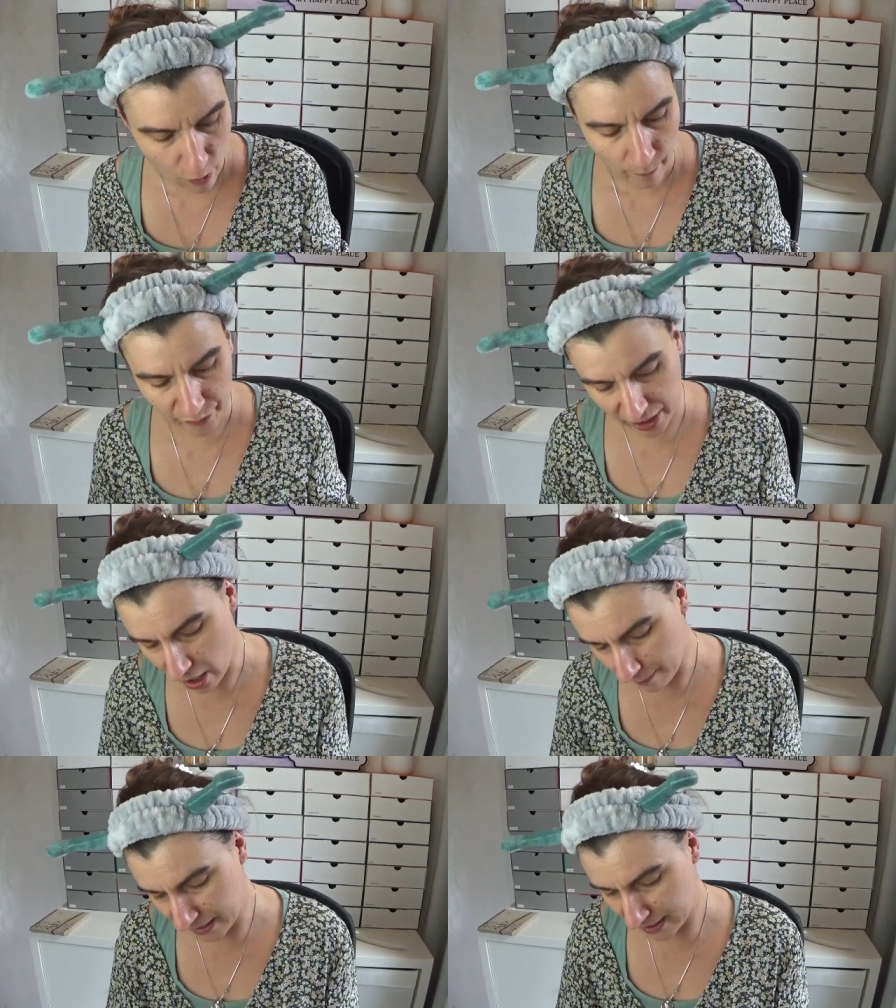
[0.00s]
Und ich
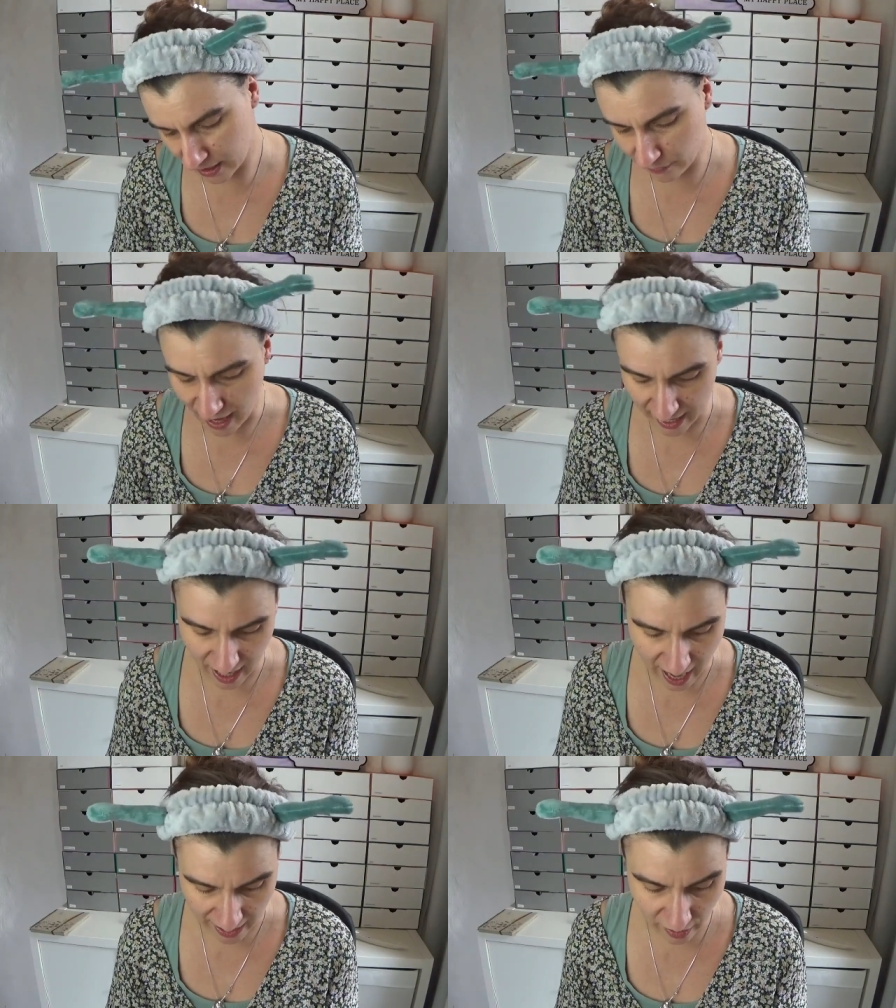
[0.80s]
habe jetzt zwei.
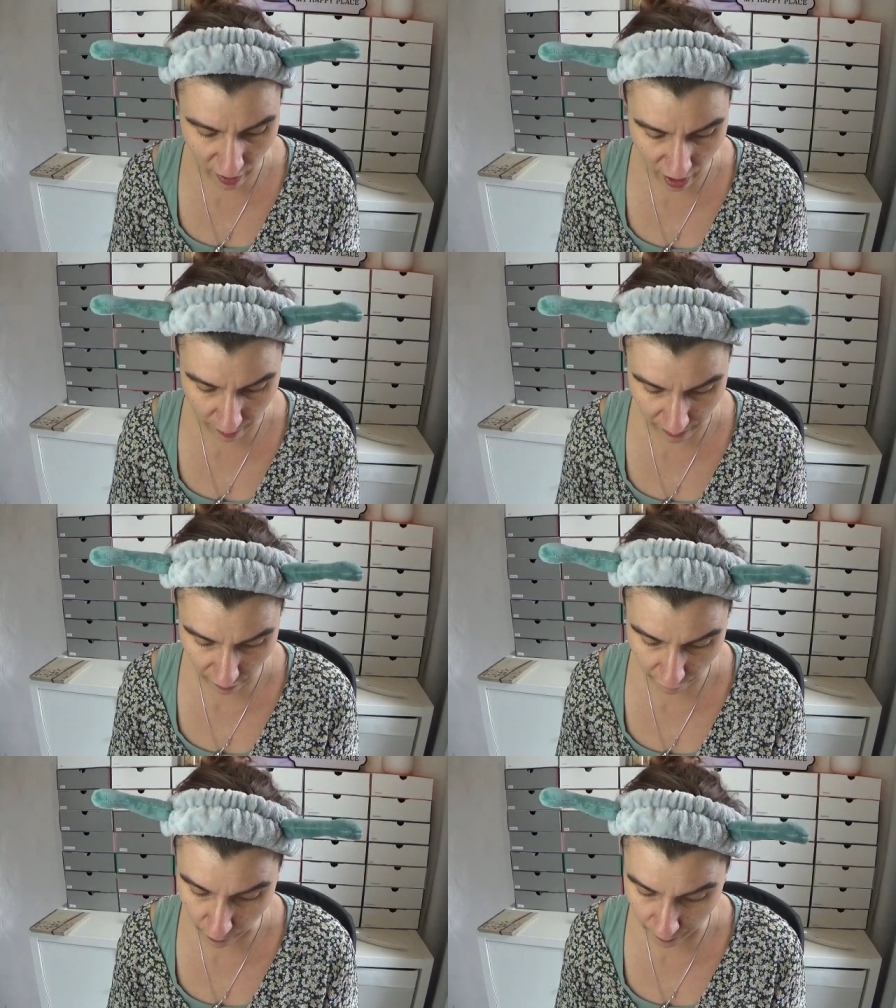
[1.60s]
Einen habe ich
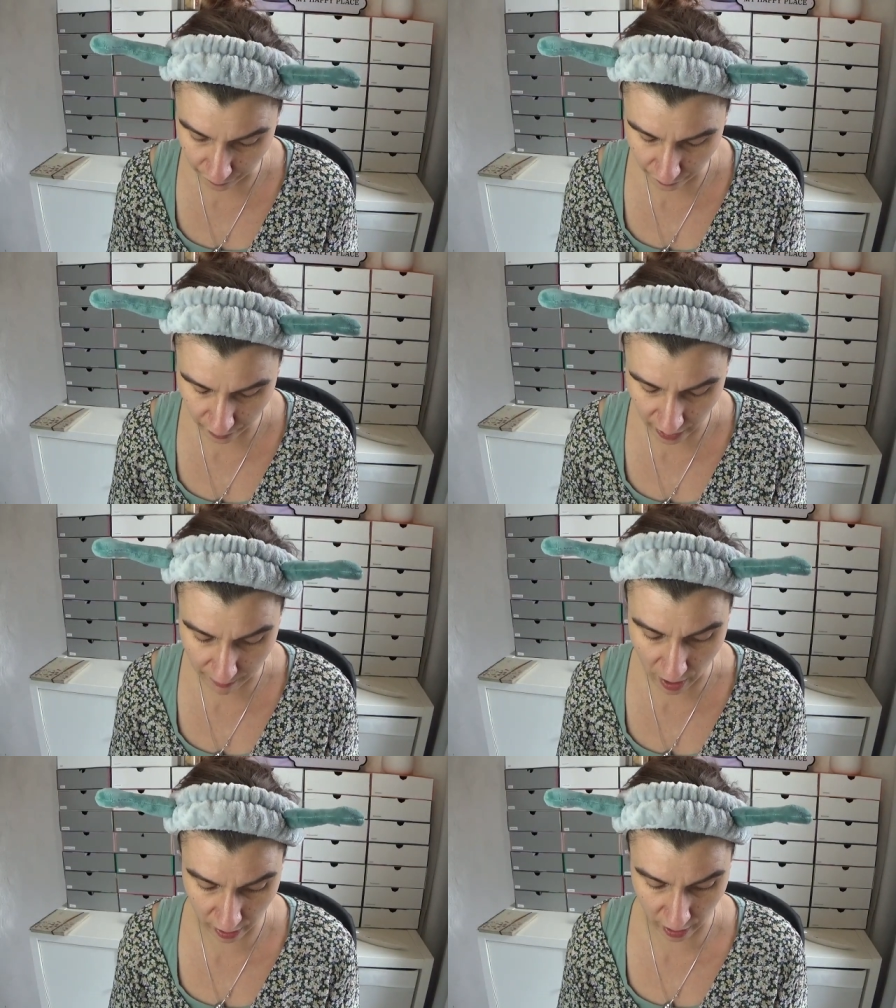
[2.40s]
von der
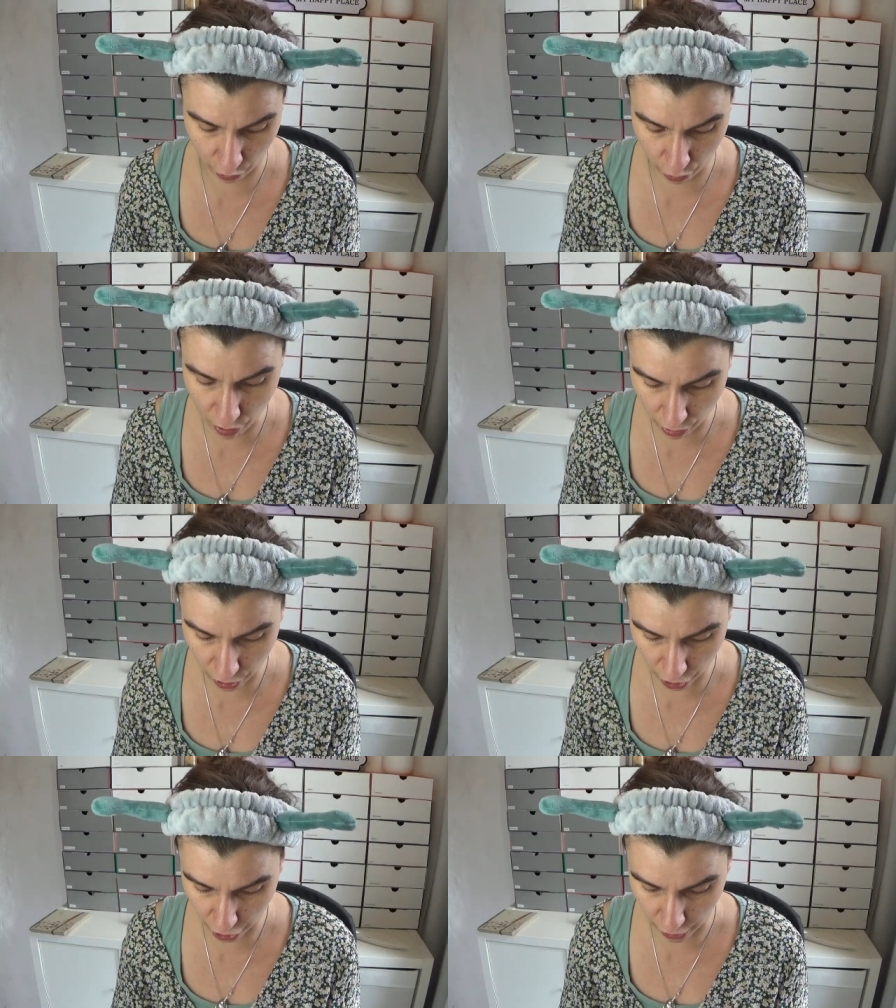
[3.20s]
Marke
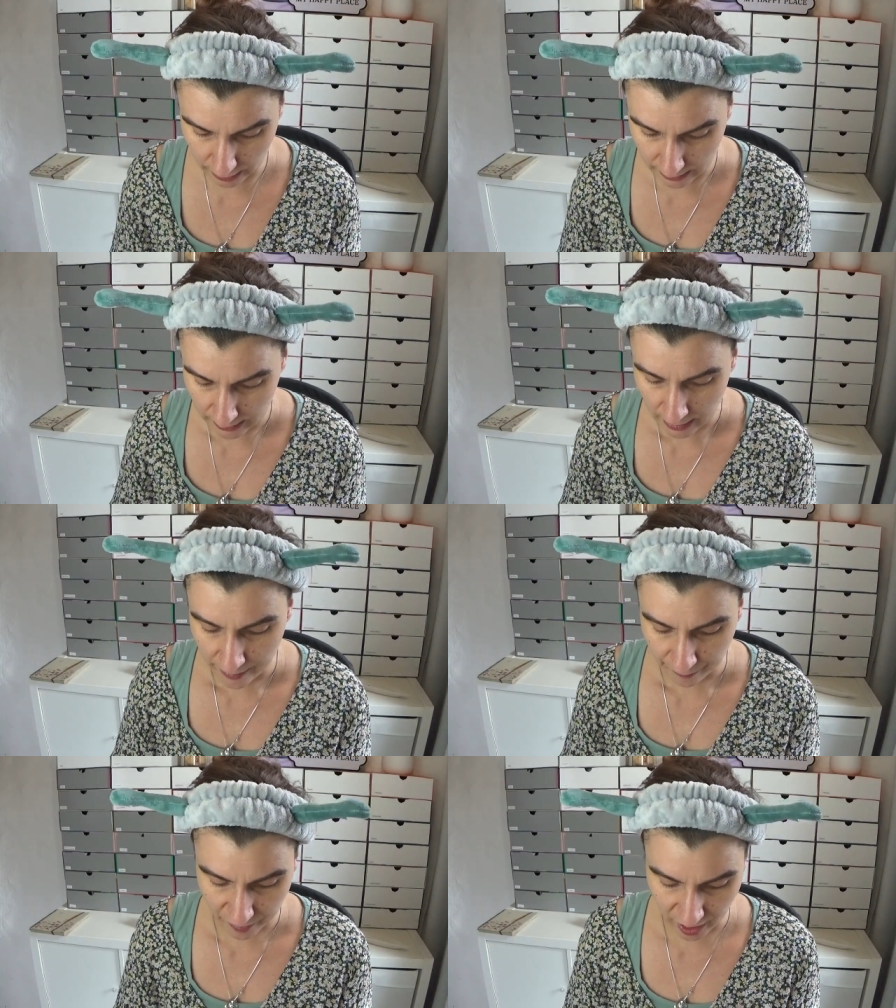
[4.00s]
Gouache.
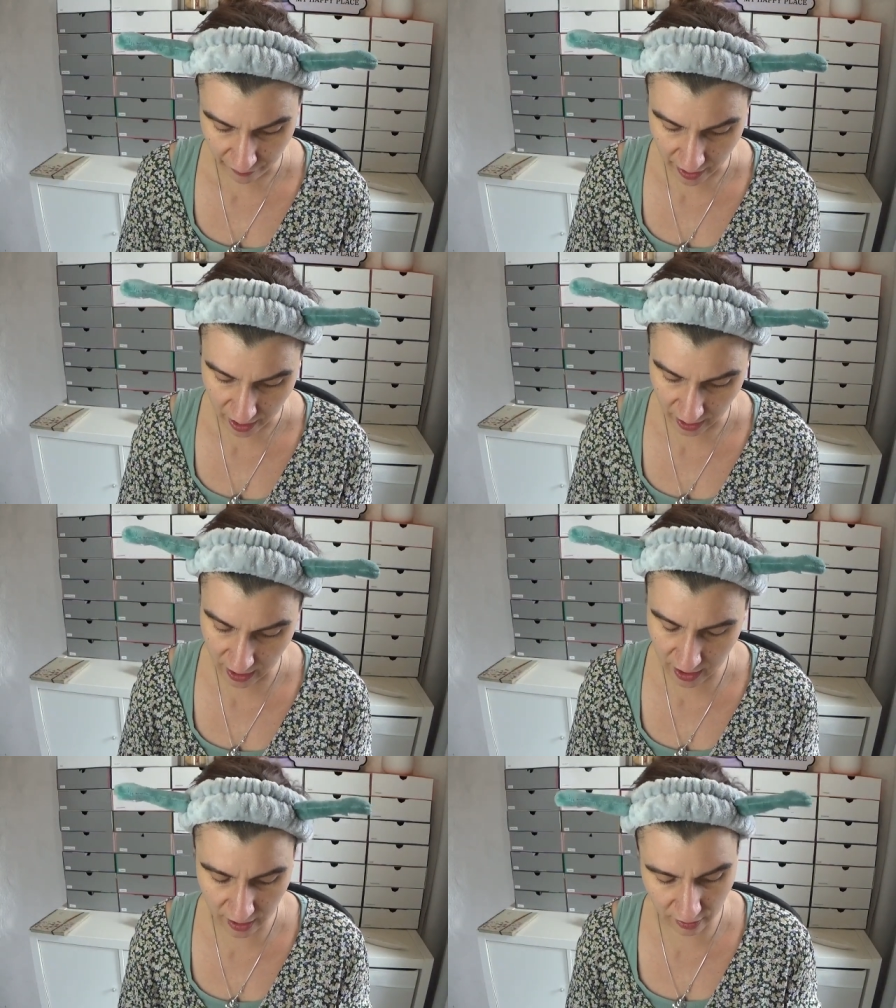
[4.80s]
Der war
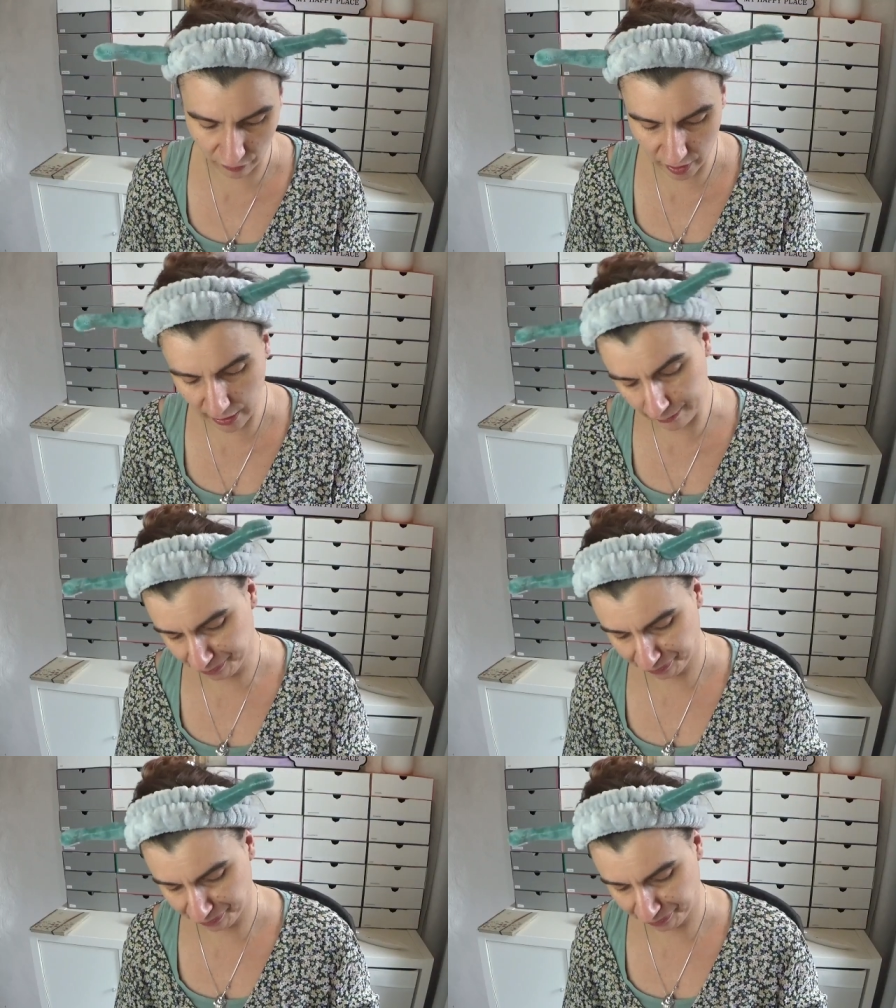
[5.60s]
irgendwie,